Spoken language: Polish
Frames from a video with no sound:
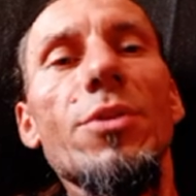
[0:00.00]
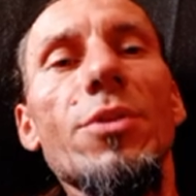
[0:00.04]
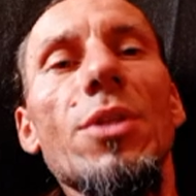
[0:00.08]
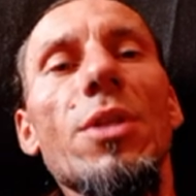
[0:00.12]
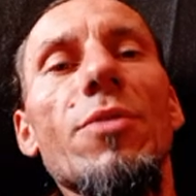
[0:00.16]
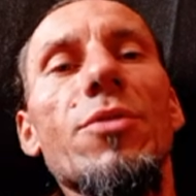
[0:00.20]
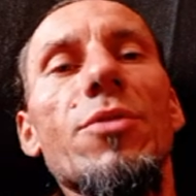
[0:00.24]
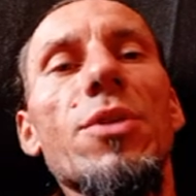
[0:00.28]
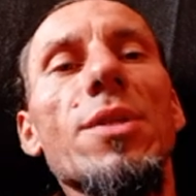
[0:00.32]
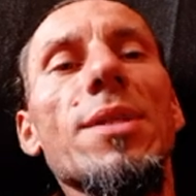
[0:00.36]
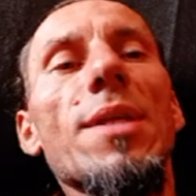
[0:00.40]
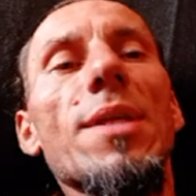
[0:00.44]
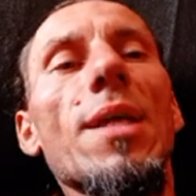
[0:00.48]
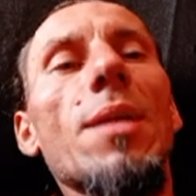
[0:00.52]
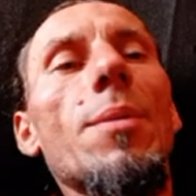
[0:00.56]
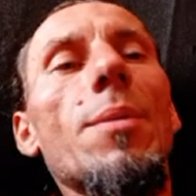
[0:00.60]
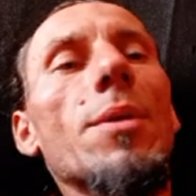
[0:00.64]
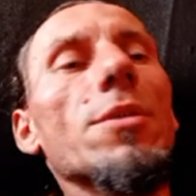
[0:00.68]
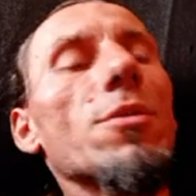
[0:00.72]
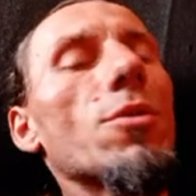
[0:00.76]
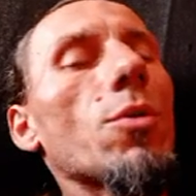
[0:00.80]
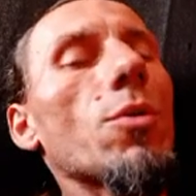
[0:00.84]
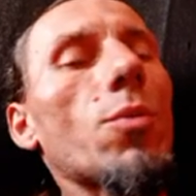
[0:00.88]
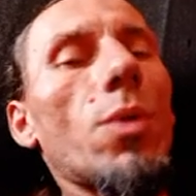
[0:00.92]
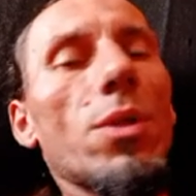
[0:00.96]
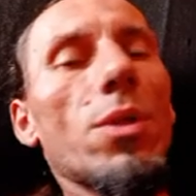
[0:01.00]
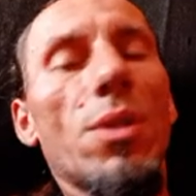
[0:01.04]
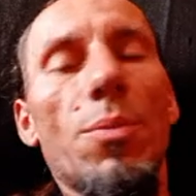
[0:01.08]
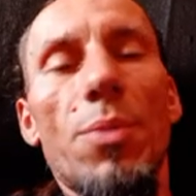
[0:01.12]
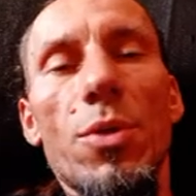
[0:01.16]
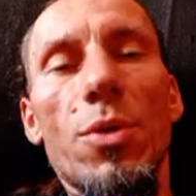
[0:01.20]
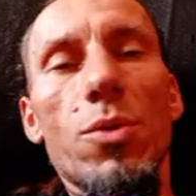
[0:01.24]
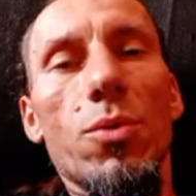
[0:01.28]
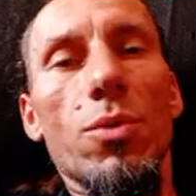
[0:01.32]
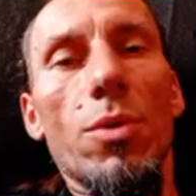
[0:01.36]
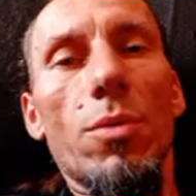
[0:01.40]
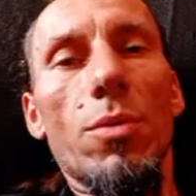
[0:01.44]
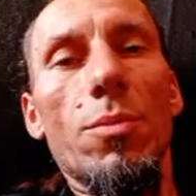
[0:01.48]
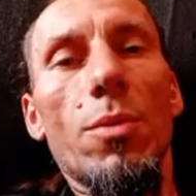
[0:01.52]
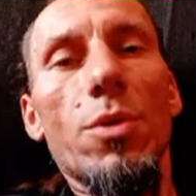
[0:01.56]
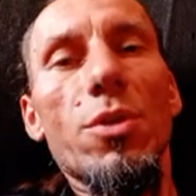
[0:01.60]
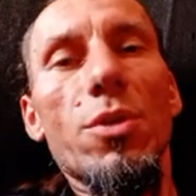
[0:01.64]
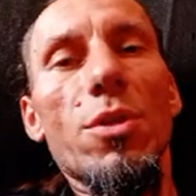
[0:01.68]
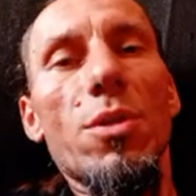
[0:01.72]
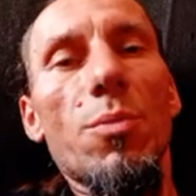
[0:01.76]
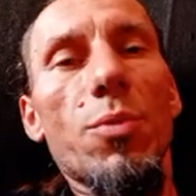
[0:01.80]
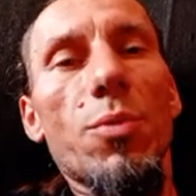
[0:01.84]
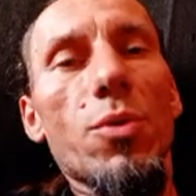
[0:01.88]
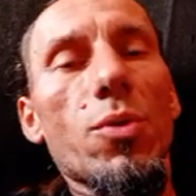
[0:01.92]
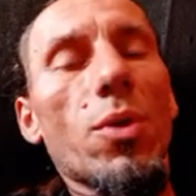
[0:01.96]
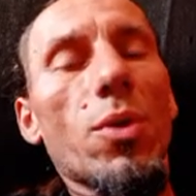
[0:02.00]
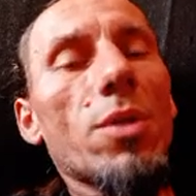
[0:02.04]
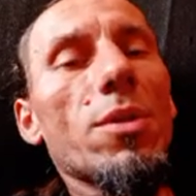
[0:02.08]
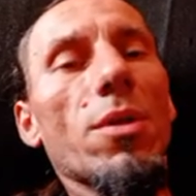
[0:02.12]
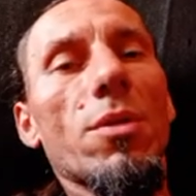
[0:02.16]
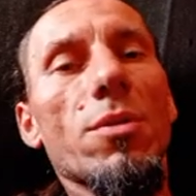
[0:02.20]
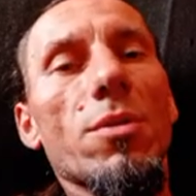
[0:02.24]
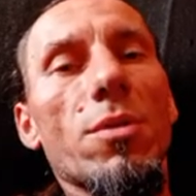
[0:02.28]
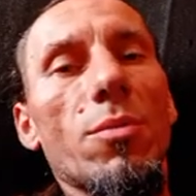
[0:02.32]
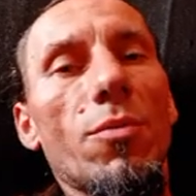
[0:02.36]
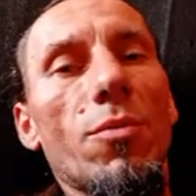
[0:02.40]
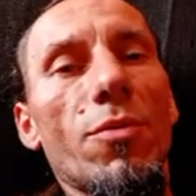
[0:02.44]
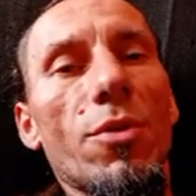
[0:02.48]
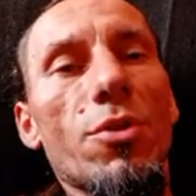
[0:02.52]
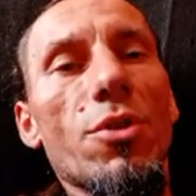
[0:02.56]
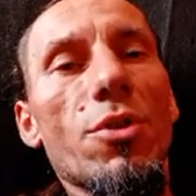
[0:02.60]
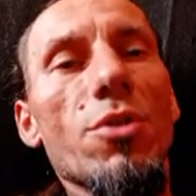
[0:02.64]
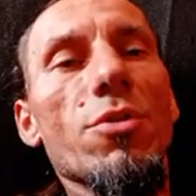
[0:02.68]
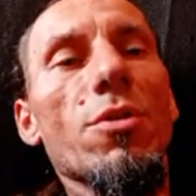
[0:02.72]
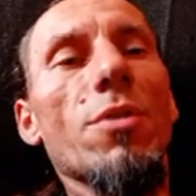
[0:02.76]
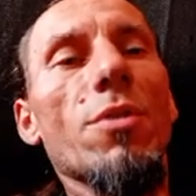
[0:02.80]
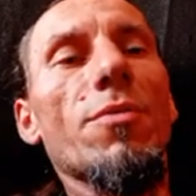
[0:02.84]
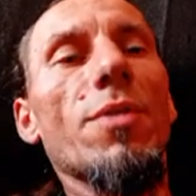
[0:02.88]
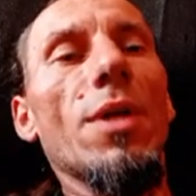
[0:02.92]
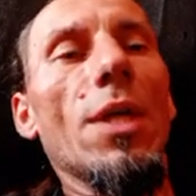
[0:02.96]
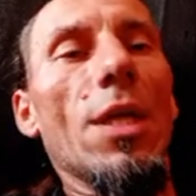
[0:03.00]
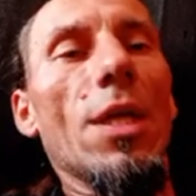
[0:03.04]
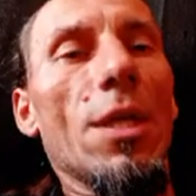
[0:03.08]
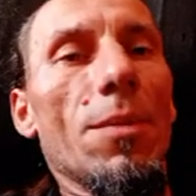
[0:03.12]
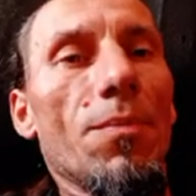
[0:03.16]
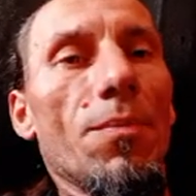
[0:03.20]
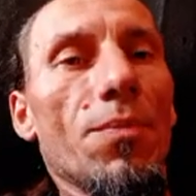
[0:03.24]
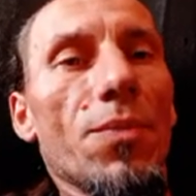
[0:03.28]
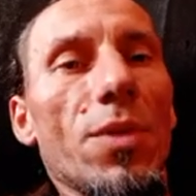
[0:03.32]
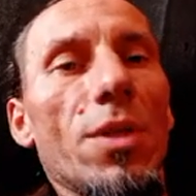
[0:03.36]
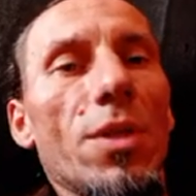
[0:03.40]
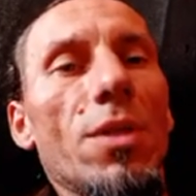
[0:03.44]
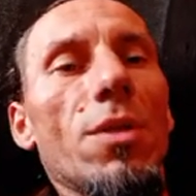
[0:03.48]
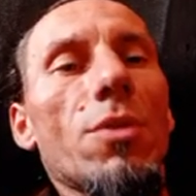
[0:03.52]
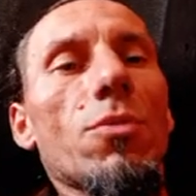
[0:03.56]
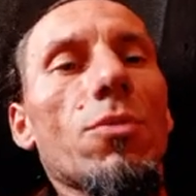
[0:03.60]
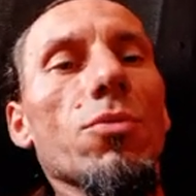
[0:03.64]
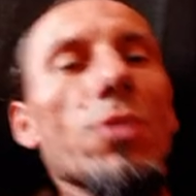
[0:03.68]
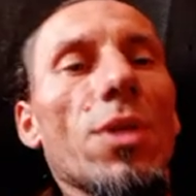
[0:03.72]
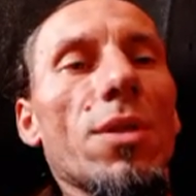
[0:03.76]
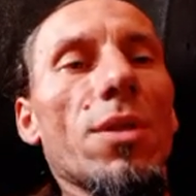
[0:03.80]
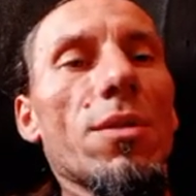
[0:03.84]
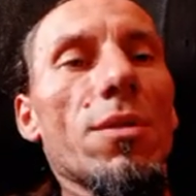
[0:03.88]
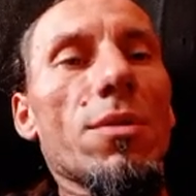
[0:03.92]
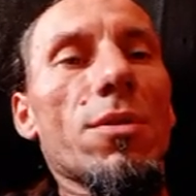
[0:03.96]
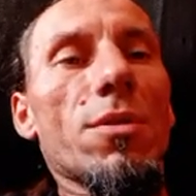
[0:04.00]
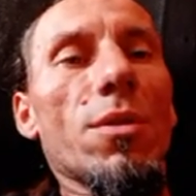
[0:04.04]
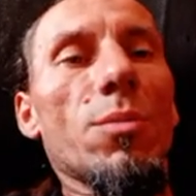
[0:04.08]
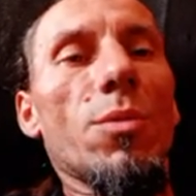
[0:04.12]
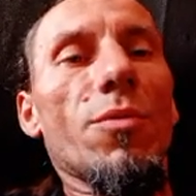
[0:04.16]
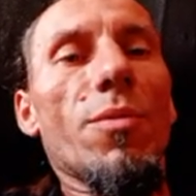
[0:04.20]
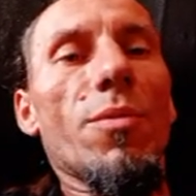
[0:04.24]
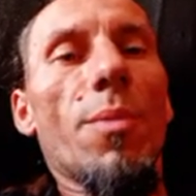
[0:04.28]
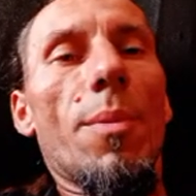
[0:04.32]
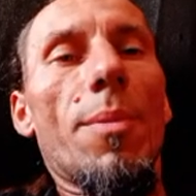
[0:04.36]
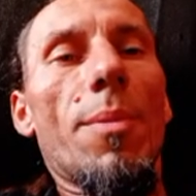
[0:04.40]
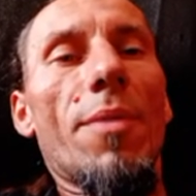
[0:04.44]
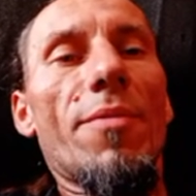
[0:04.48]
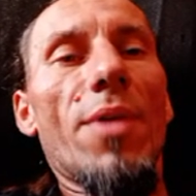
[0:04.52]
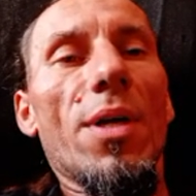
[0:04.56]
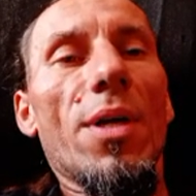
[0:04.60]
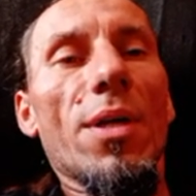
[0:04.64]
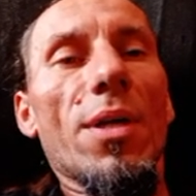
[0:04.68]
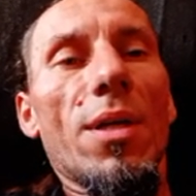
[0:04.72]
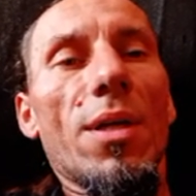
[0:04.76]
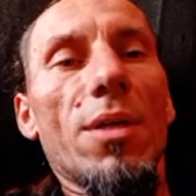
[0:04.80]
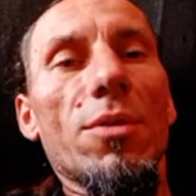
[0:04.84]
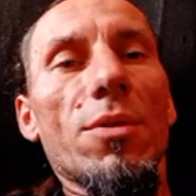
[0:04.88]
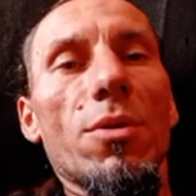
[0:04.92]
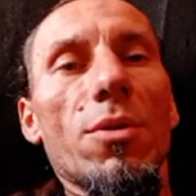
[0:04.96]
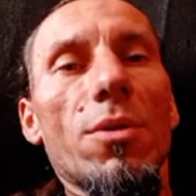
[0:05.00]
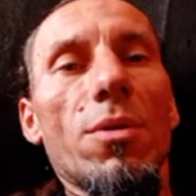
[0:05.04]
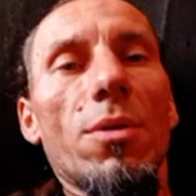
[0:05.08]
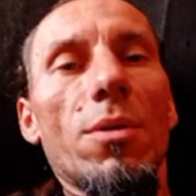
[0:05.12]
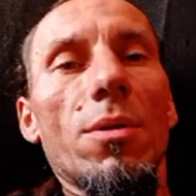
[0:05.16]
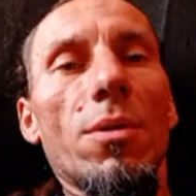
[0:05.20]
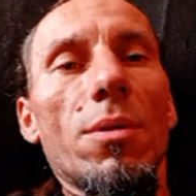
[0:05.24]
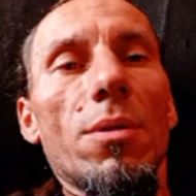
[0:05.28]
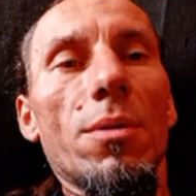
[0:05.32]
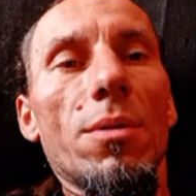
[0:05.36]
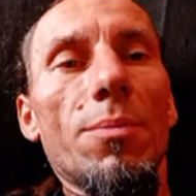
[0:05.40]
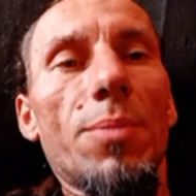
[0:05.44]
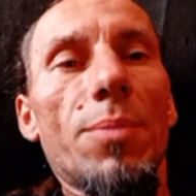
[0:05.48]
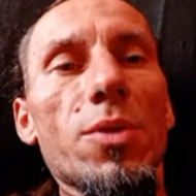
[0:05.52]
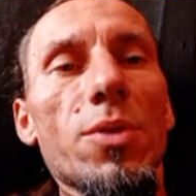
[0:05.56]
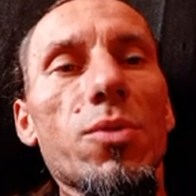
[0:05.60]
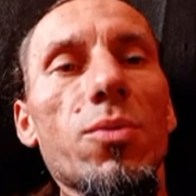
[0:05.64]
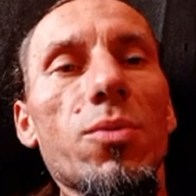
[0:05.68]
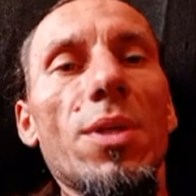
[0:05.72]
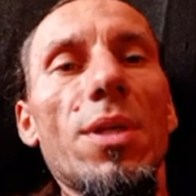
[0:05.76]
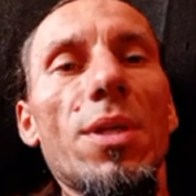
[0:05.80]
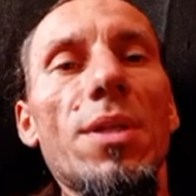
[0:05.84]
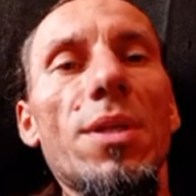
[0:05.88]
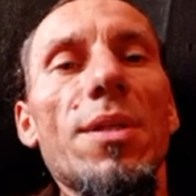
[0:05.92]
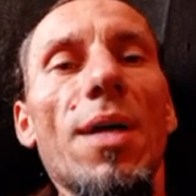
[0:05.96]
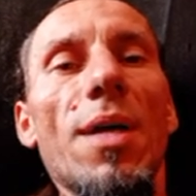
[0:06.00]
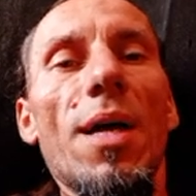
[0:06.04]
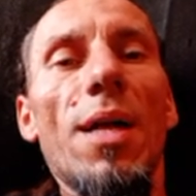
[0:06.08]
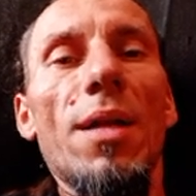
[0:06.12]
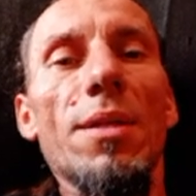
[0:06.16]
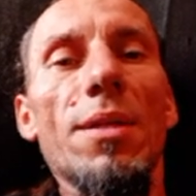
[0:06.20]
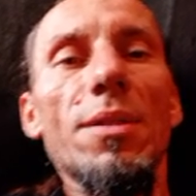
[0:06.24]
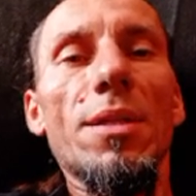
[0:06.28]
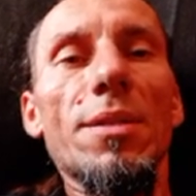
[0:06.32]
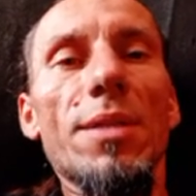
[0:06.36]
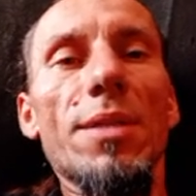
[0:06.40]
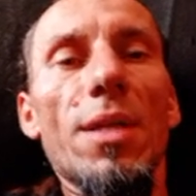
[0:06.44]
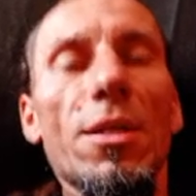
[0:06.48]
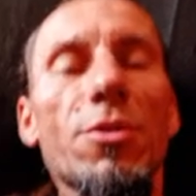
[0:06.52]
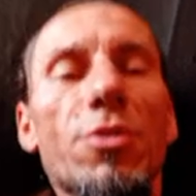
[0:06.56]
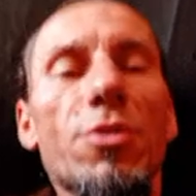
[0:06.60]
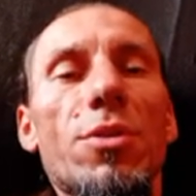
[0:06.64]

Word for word: ale wszystkie elementy dokładnie pasują. Możecie posłuchać tego, co mówi Krzysztof i tutaj co mówi Baba Wanga i to e, pasuje idealnie, tak?